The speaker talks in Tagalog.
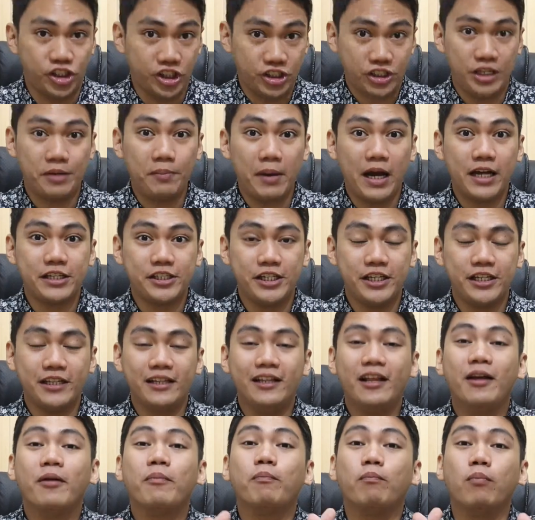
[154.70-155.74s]
Just imagine,
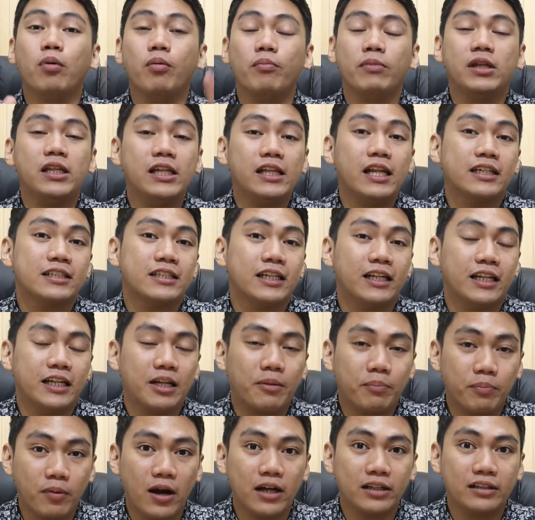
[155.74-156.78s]
bumili lang sila
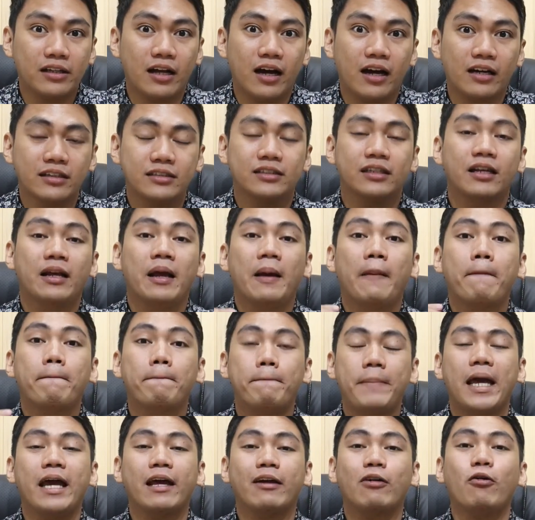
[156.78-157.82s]
ng products,
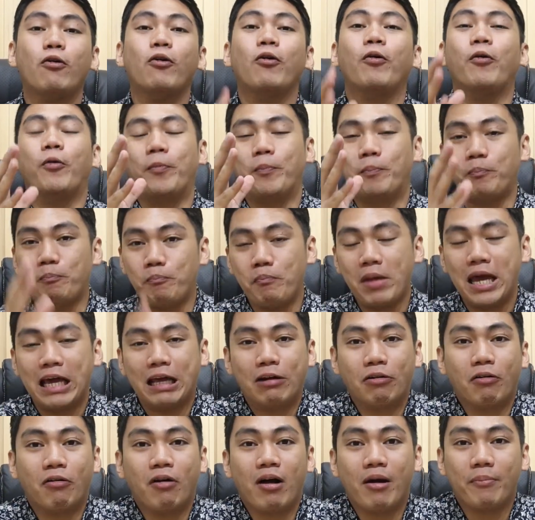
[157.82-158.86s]
pero
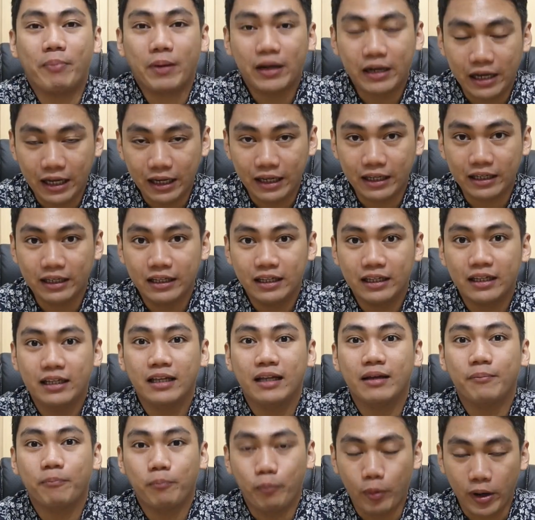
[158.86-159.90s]
meron ka pa rin
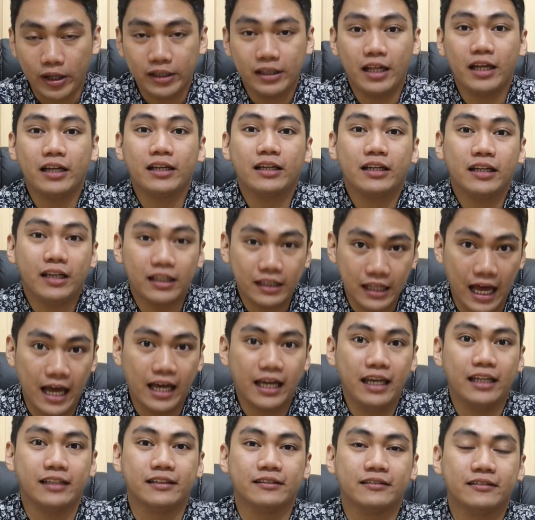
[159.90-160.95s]
pwedeng
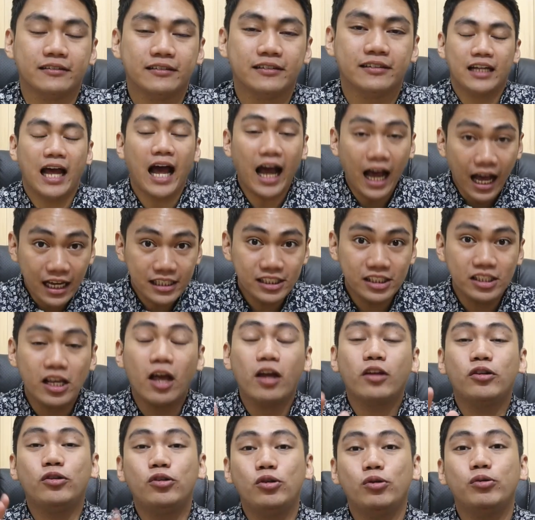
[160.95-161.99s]
kitain as
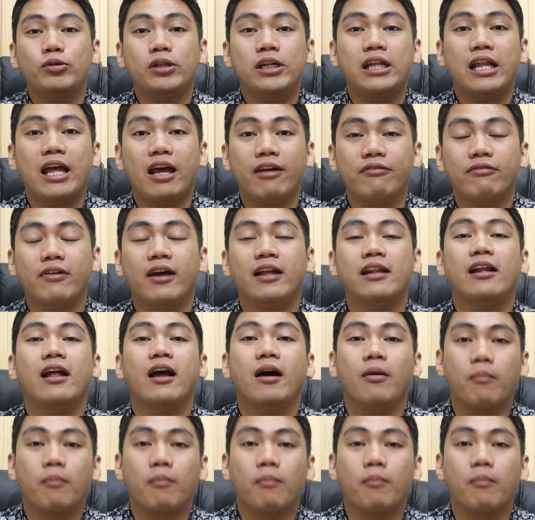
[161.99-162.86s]
uni-level